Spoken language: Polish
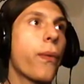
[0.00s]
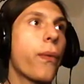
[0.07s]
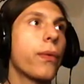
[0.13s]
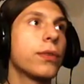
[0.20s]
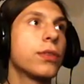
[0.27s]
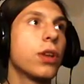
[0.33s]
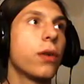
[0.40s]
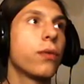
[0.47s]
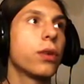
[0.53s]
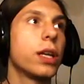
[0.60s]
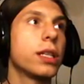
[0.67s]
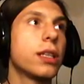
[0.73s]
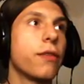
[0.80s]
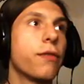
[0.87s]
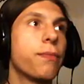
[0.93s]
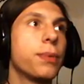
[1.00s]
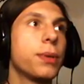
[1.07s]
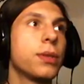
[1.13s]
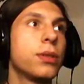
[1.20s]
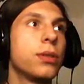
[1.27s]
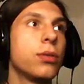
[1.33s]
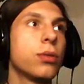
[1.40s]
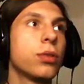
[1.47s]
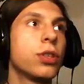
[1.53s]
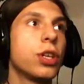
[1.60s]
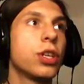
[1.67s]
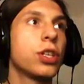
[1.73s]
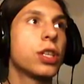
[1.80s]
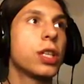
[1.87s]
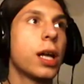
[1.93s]
I znowu lecę w pizdu
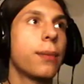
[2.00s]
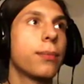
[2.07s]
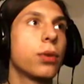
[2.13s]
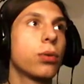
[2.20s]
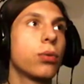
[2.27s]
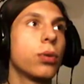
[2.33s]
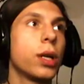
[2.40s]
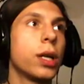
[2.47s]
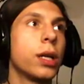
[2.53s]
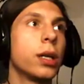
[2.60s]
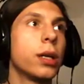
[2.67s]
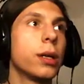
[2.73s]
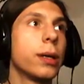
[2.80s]
gdzieś tam do góry.